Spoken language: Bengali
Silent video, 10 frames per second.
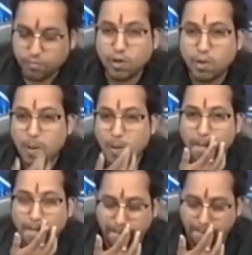লগ্ন
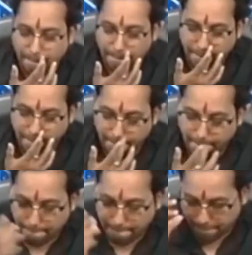তো বিশ্ব লগ্ন
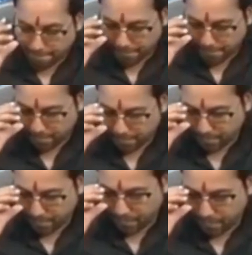কর্কট রাশি
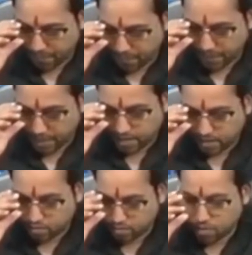
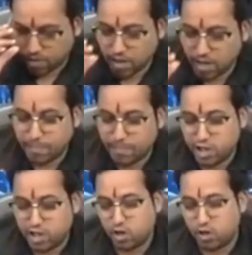একদম
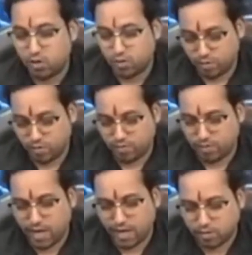বিশ্ব
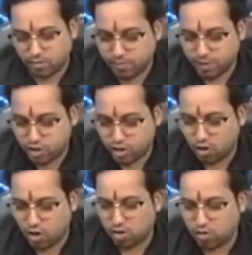একদম বিশ্ব
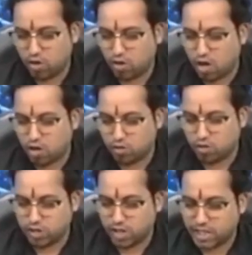লগ্ন কর্কট
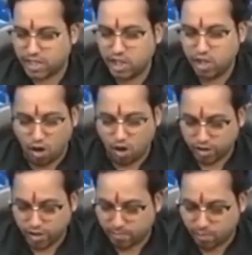রাশি
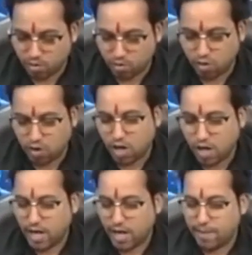লগ্নে মঙ্গল
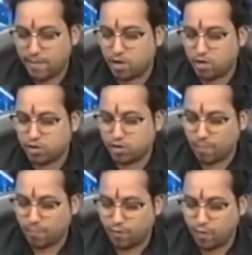এবং
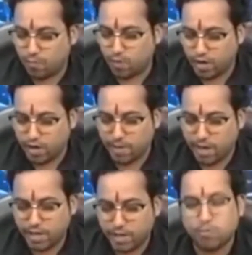সপ্তম ঘরের
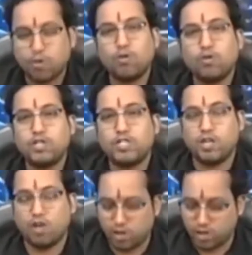মালিক মঙ্গল সে
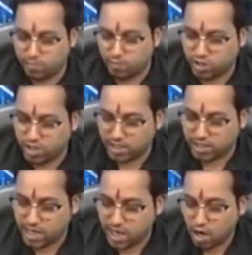লগ্নে বসে আছে
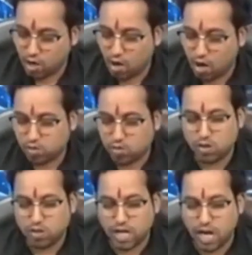কর্কট
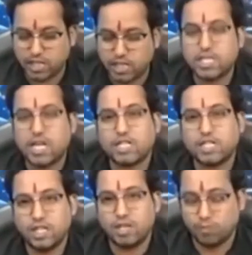রাশি
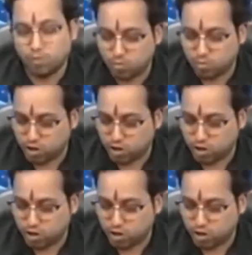রাশিতে বুধ বসে